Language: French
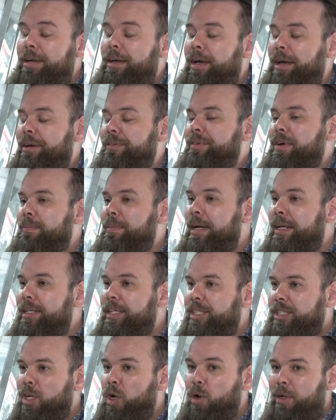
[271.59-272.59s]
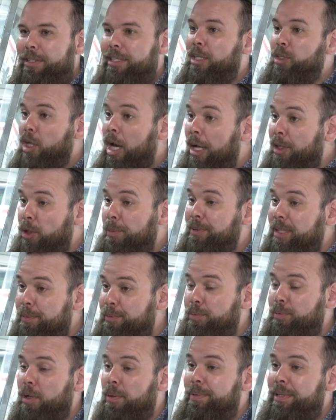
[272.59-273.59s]
euh, vraiment les gens ont adopté
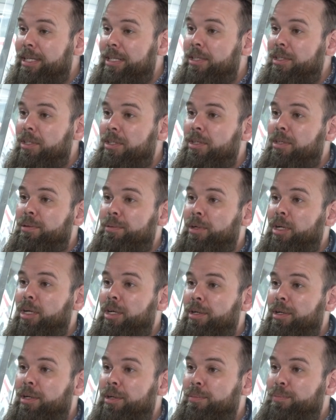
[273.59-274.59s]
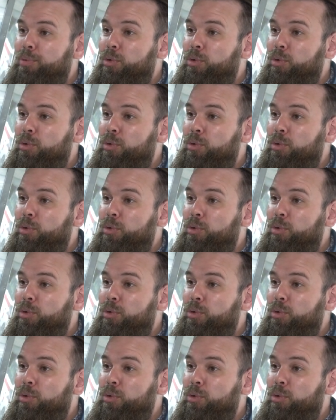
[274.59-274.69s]
plus mobile euh,